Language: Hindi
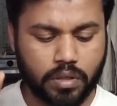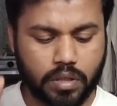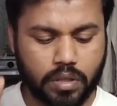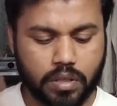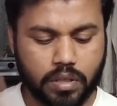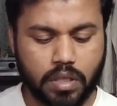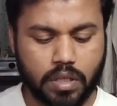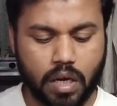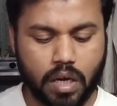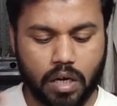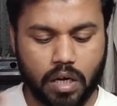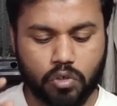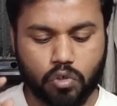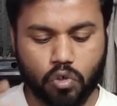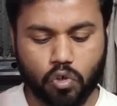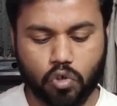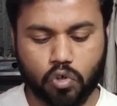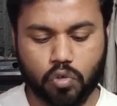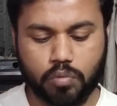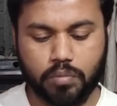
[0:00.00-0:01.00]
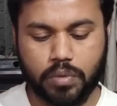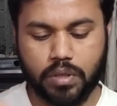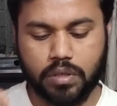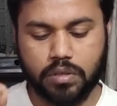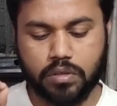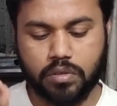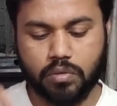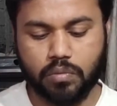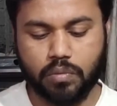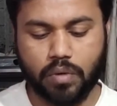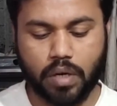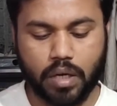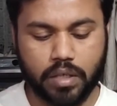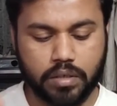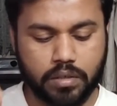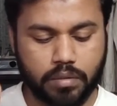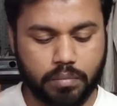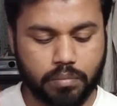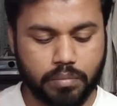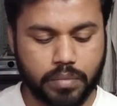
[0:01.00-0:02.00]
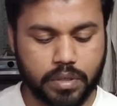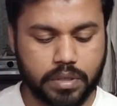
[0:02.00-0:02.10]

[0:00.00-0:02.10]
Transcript: कि द डॉक्यूमेंट्स वाज